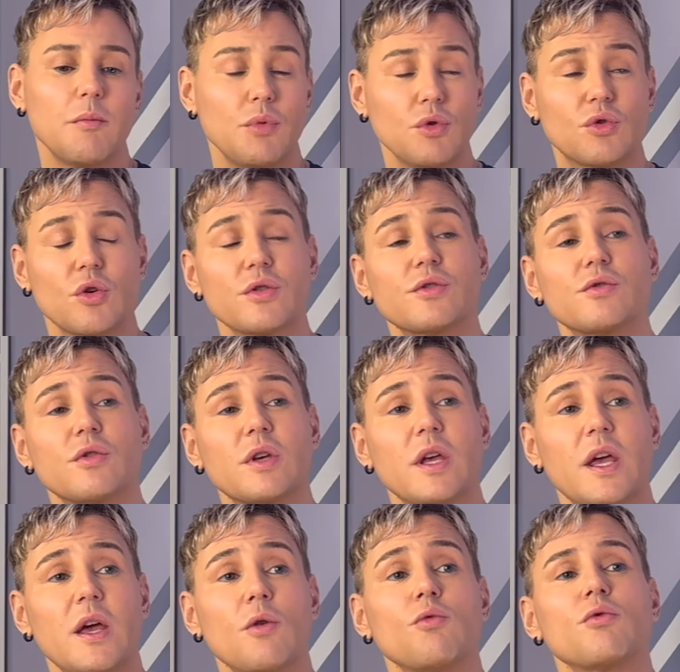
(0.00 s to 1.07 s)
piuttosto
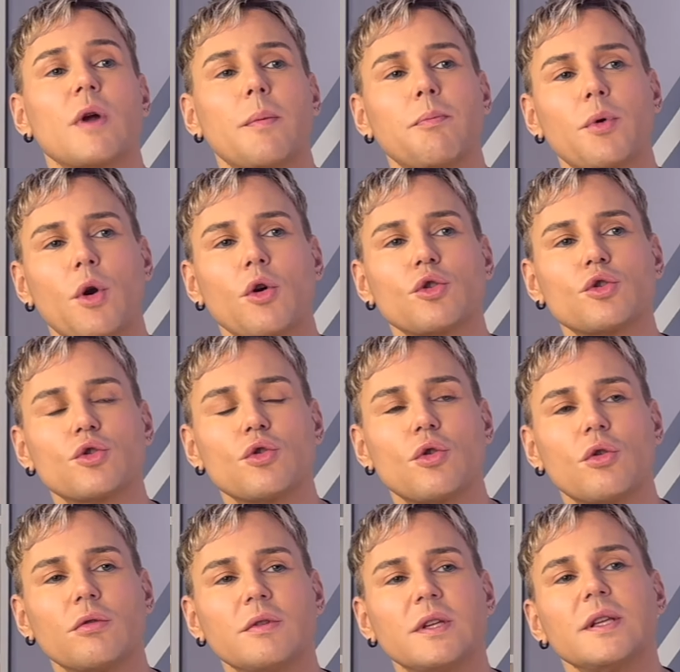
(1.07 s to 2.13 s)
che un
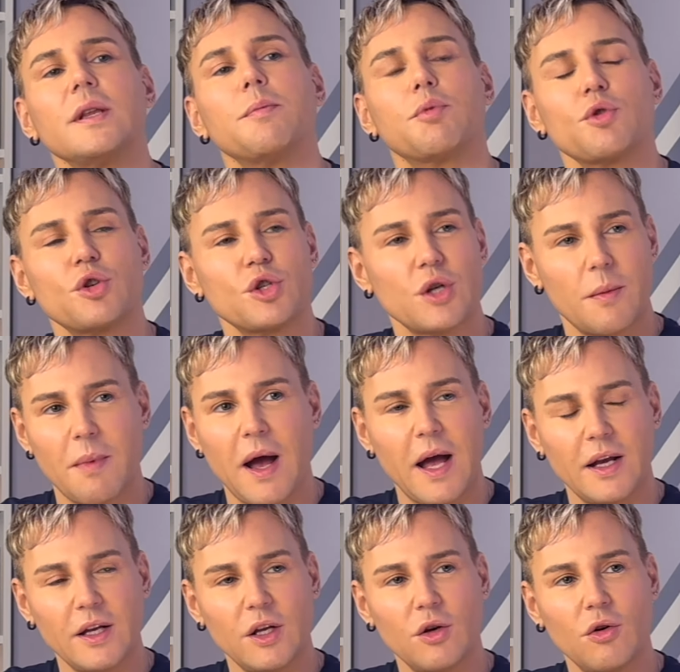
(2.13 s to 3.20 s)
approccio di tipo
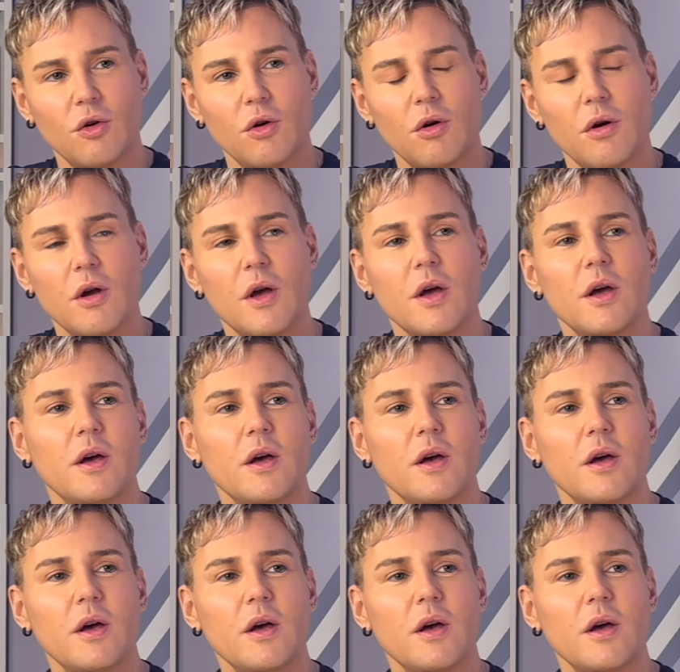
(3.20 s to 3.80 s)
sciamanico.